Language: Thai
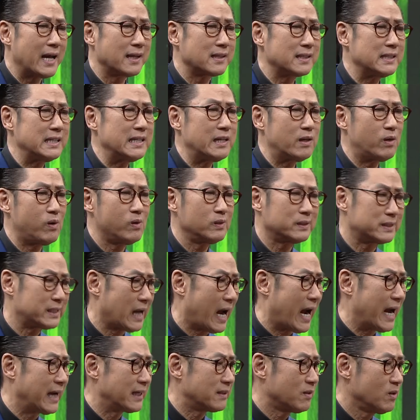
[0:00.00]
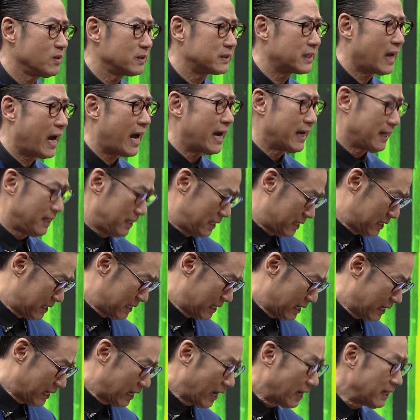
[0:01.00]
ค่าที่ต้องจ่าย
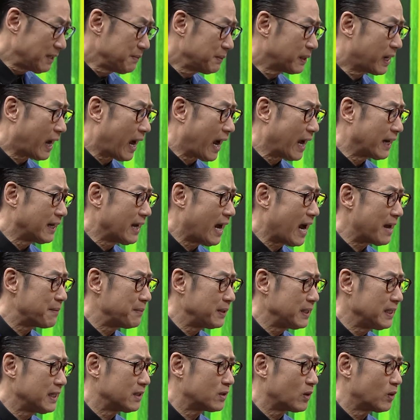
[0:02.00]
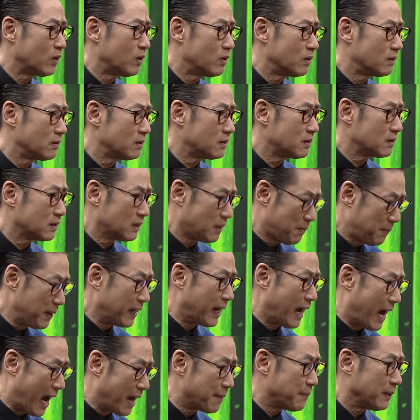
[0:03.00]
อันนี้มันขายได้ไหมเนี่ยตกลงแล้วไป
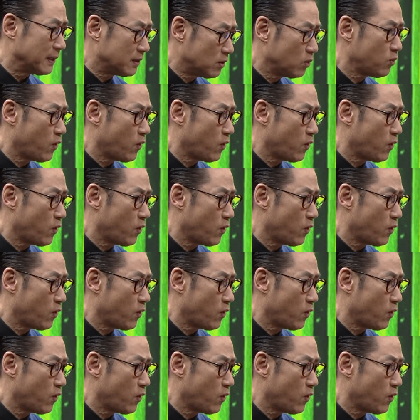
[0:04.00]
ขายไหม